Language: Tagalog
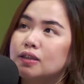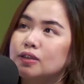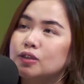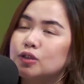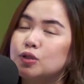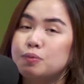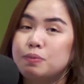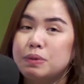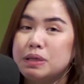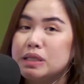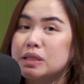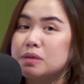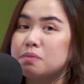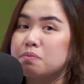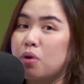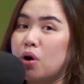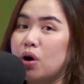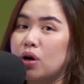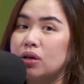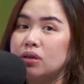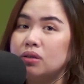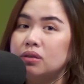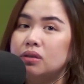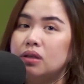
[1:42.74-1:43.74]
to be
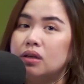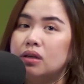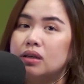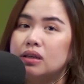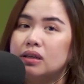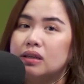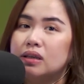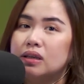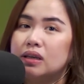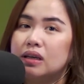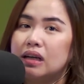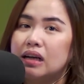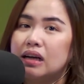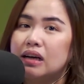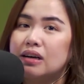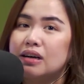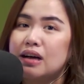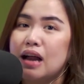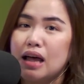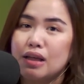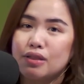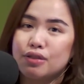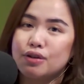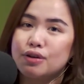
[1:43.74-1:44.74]
smart
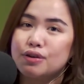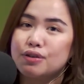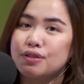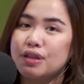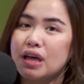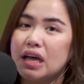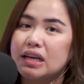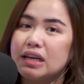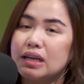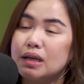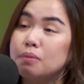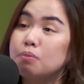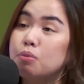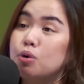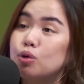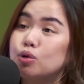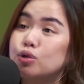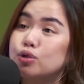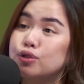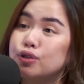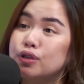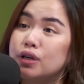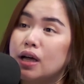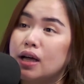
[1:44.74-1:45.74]
rather than
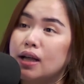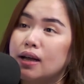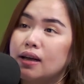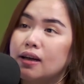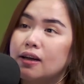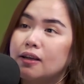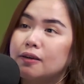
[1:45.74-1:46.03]
emotional